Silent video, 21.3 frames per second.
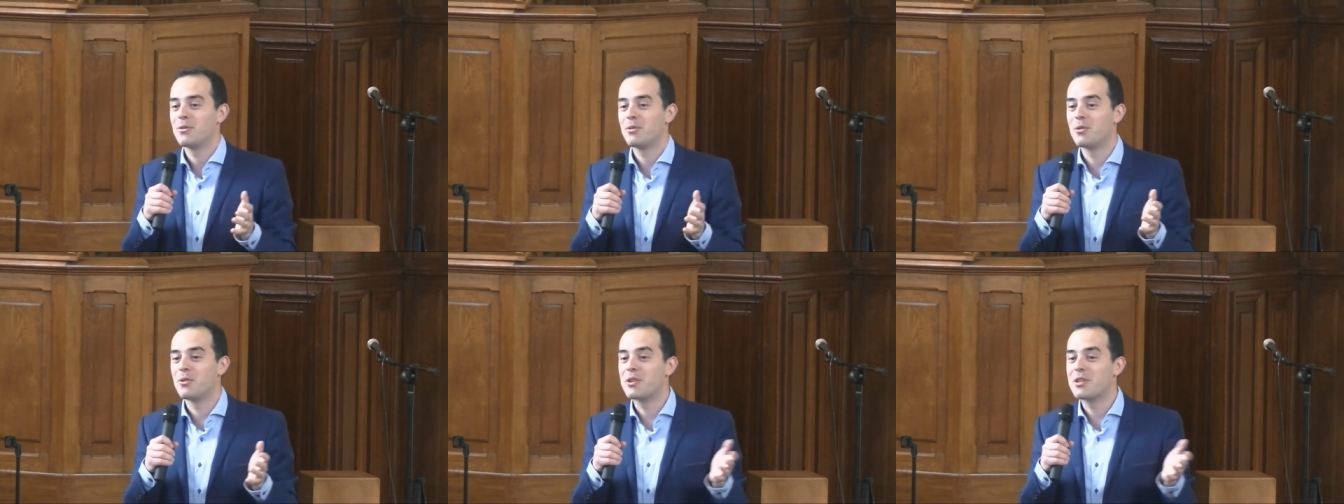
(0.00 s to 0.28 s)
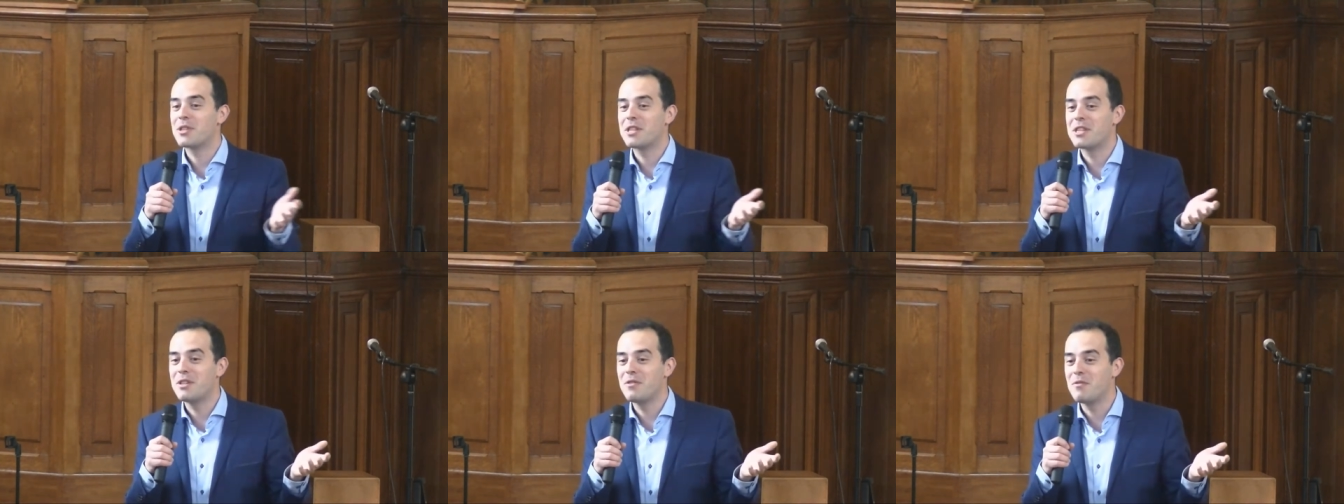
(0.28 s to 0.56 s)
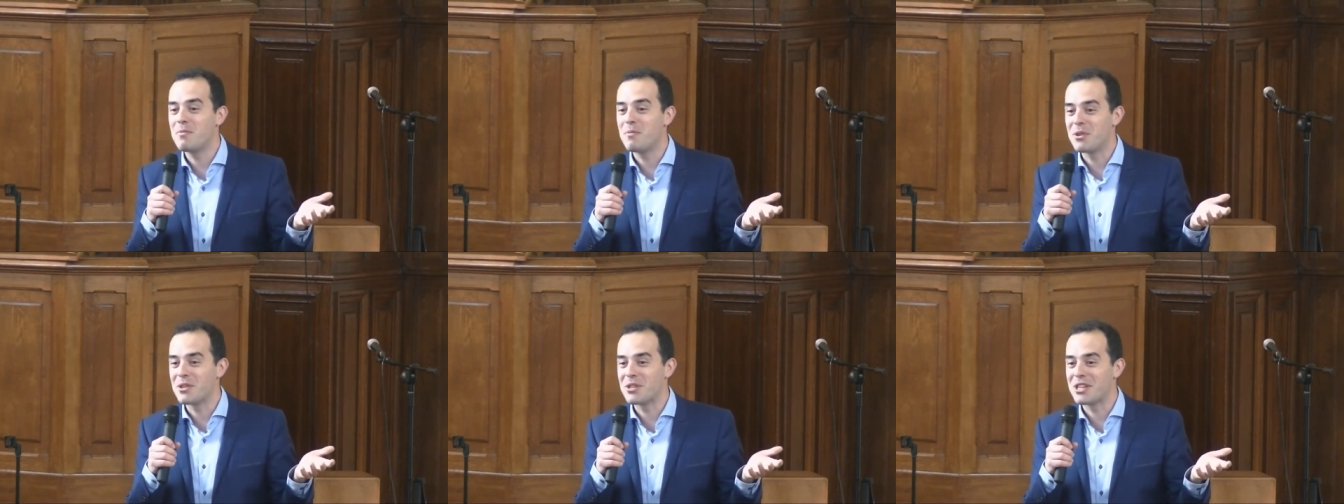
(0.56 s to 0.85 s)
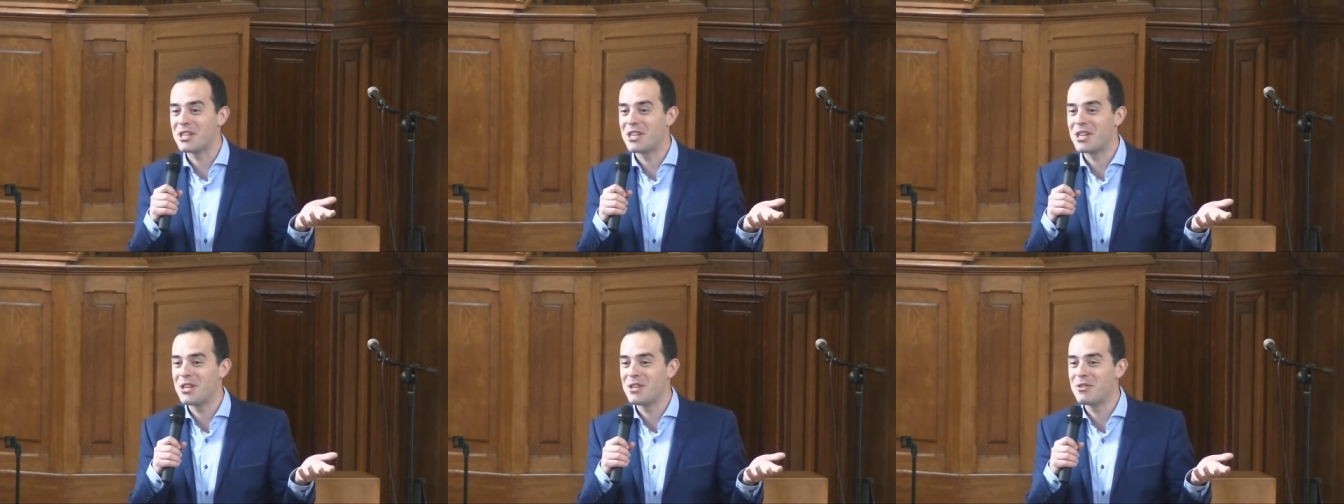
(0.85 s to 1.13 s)
Donc si vous
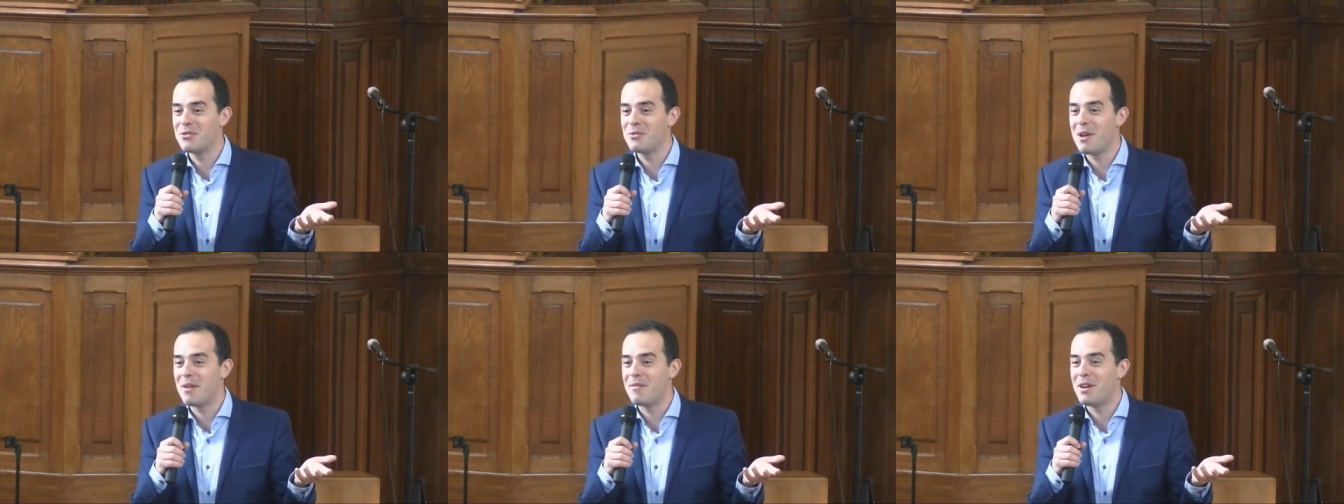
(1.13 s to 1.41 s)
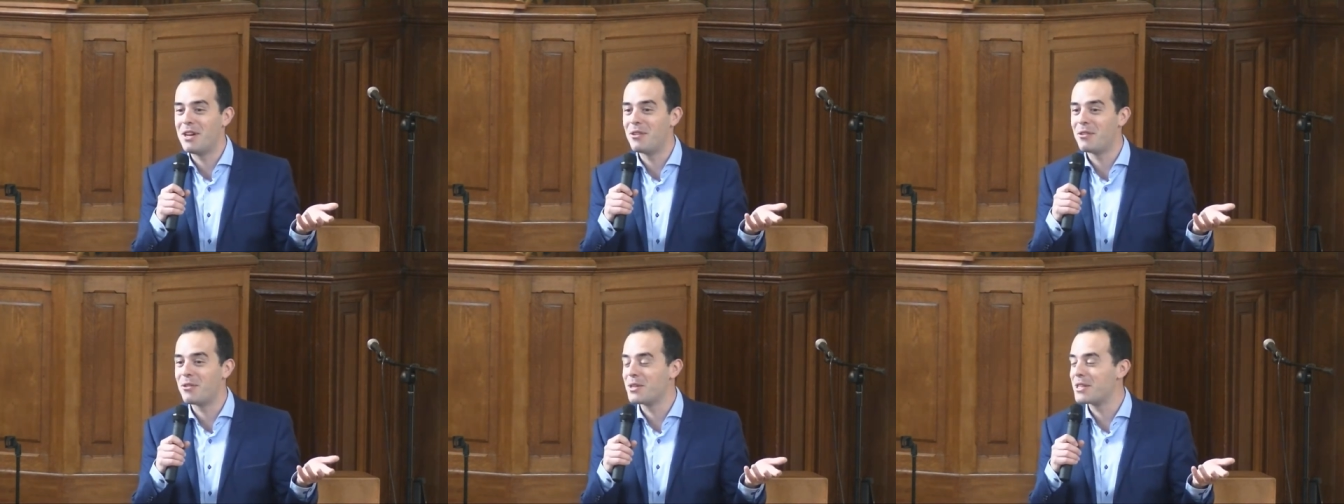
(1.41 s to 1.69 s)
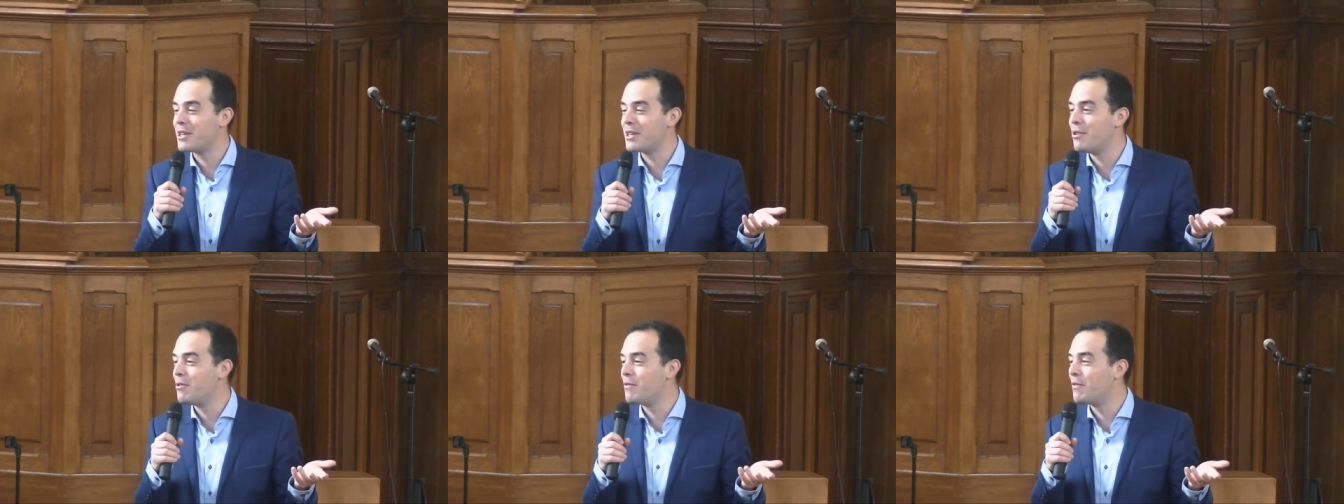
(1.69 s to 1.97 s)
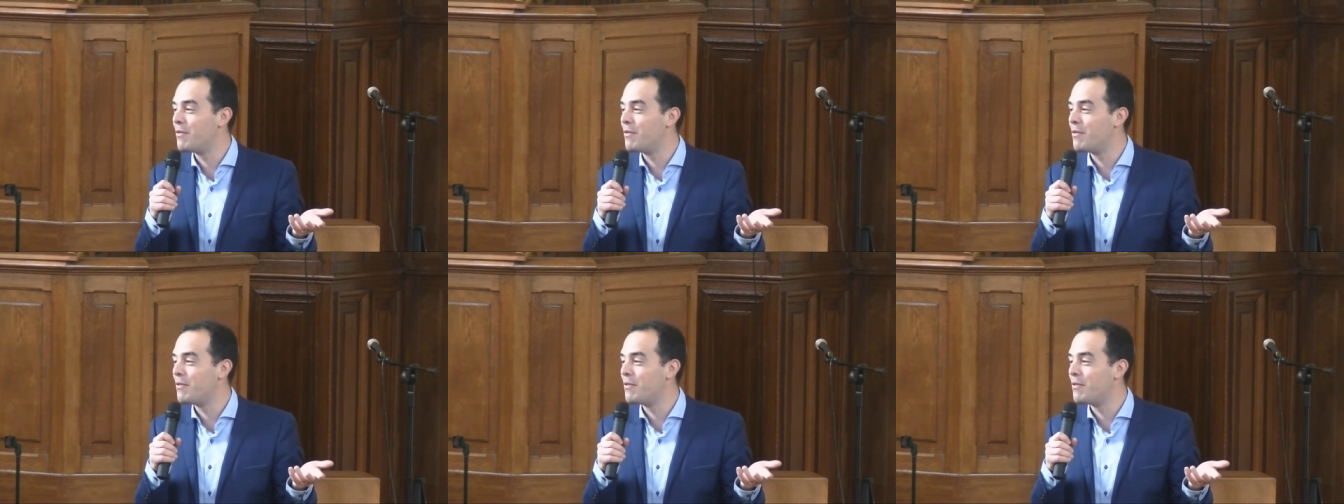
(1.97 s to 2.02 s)
pensez que Jésus a valorisé le